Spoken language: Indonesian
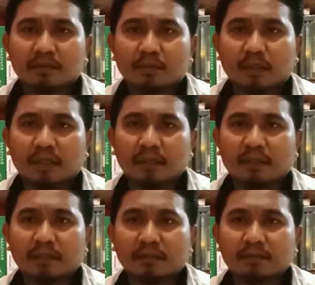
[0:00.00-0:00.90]
dua hal
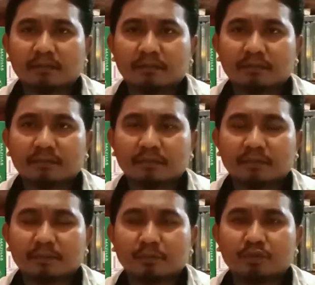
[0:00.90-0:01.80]
yang
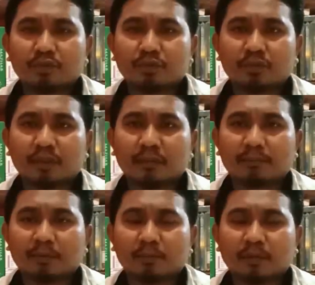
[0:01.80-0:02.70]
eh, muncul
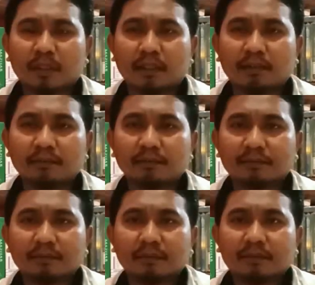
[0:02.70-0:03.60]
dalam permukaan
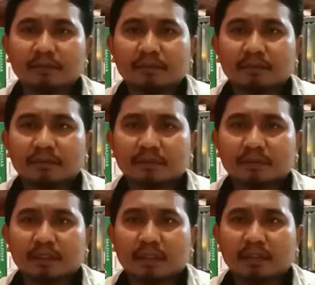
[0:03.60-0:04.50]

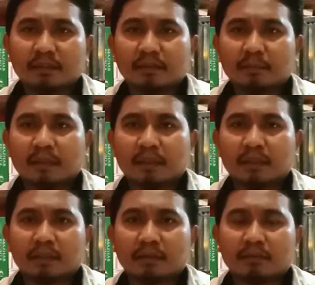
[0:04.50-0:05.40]
yang
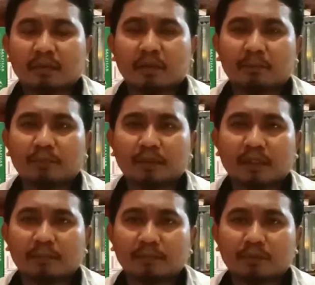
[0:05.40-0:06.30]
dimana walaupun
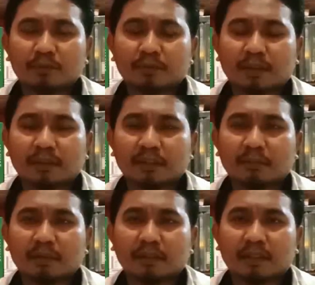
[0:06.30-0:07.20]
dalam dokter
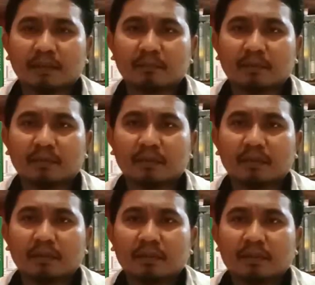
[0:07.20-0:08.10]
kita mengatakan bahwa
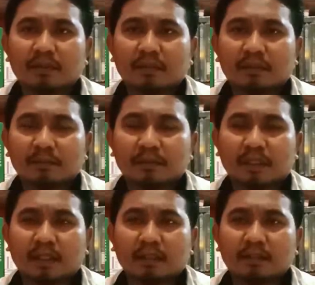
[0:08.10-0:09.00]

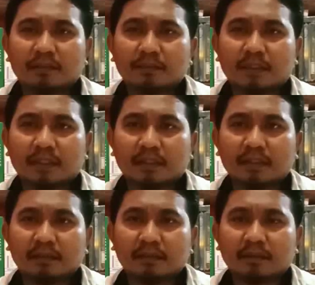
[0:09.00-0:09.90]
kebenaran itu
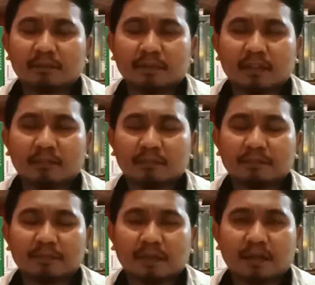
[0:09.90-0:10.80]
nyata, tapi
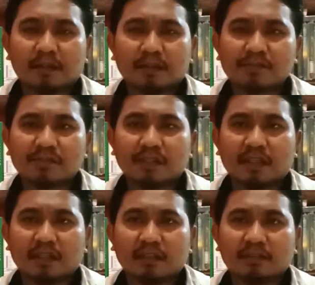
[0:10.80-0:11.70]
dalam realitas
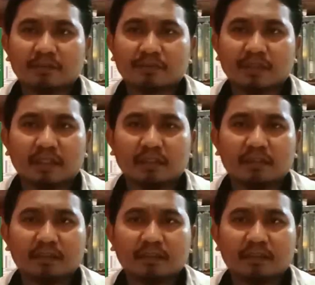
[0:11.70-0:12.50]
sejarah dan sosial